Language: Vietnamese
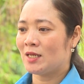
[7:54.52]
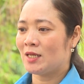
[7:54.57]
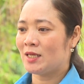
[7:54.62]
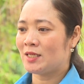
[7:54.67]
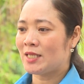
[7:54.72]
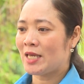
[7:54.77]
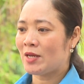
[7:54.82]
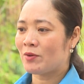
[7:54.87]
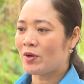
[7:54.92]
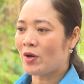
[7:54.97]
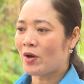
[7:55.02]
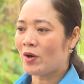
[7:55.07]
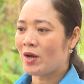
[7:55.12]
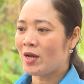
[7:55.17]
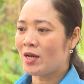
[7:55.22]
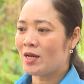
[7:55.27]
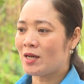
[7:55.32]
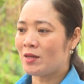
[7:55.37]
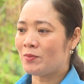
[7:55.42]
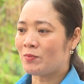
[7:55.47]
Thì theo
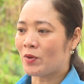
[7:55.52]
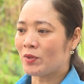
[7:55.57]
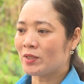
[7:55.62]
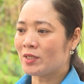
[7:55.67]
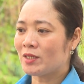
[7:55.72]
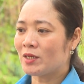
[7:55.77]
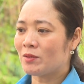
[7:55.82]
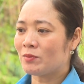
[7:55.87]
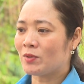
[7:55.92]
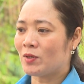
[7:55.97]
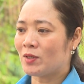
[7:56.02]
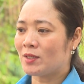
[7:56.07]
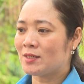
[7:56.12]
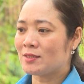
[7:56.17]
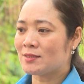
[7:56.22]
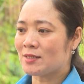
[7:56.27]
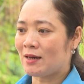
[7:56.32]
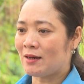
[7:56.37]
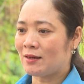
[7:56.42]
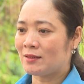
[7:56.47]
đó mỗi cái công đoàn
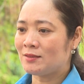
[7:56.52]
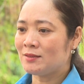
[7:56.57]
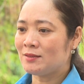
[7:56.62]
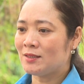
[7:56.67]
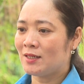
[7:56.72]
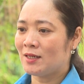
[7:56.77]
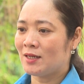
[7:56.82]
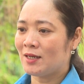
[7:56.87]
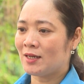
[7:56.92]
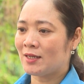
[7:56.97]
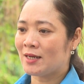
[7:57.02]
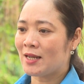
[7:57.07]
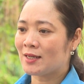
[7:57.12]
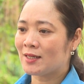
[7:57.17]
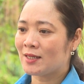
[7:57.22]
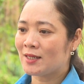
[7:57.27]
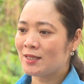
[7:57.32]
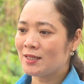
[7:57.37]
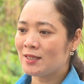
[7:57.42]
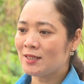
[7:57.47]
cơ sở À,
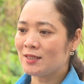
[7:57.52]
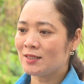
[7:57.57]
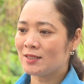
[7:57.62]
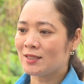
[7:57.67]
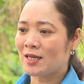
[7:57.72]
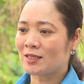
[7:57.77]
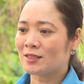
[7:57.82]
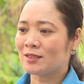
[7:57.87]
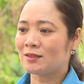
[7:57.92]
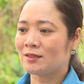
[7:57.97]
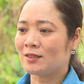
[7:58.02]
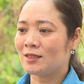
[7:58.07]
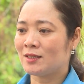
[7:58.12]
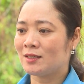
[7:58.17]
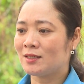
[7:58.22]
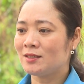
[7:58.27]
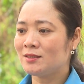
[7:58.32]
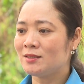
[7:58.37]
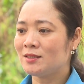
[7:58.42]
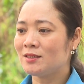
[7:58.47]
đăng ký và thực
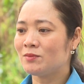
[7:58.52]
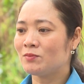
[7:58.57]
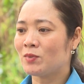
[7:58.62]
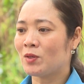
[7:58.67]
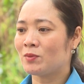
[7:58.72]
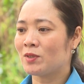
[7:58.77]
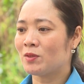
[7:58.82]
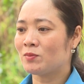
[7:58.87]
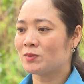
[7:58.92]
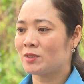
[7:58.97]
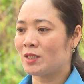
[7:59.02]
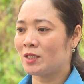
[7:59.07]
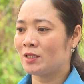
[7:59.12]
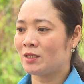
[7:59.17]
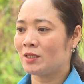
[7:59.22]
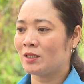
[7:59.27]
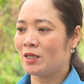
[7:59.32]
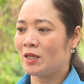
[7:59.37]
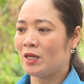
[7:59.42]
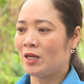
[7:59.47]
hiện ít nhất một công
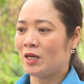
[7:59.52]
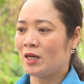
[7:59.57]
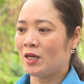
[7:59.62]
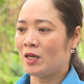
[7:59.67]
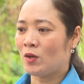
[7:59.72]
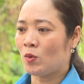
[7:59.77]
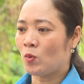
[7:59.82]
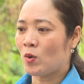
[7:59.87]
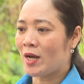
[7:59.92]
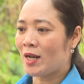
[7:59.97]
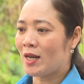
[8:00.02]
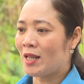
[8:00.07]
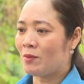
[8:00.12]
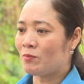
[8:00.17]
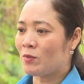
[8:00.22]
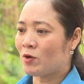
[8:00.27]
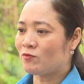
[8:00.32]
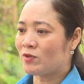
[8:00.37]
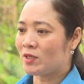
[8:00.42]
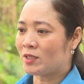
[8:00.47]
trình à, hoặc là
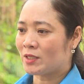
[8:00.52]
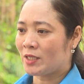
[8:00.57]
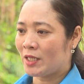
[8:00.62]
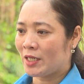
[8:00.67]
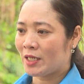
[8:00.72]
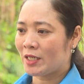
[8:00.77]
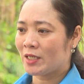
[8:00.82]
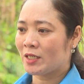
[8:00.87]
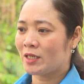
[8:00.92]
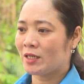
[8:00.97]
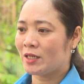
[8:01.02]
một phần việc